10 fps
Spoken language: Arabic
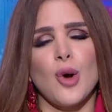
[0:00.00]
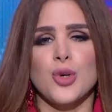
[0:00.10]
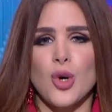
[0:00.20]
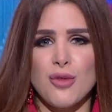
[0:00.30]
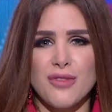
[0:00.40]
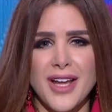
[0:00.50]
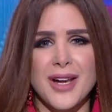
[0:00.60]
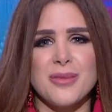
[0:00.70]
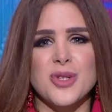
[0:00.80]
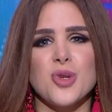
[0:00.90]
وان هو فعلا
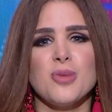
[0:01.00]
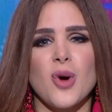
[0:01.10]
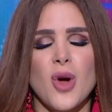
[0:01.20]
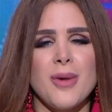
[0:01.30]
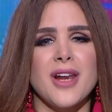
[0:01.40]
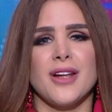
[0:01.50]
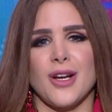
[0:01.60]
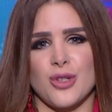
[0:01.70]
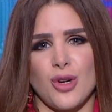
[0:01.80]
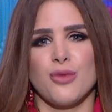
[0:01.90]
بيكون بوابه
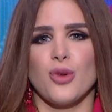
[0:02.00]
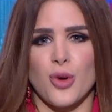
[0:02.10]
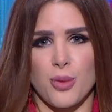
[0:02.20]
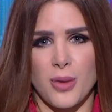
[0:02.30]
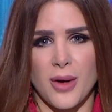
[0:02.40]
للاحتراف في اوروبا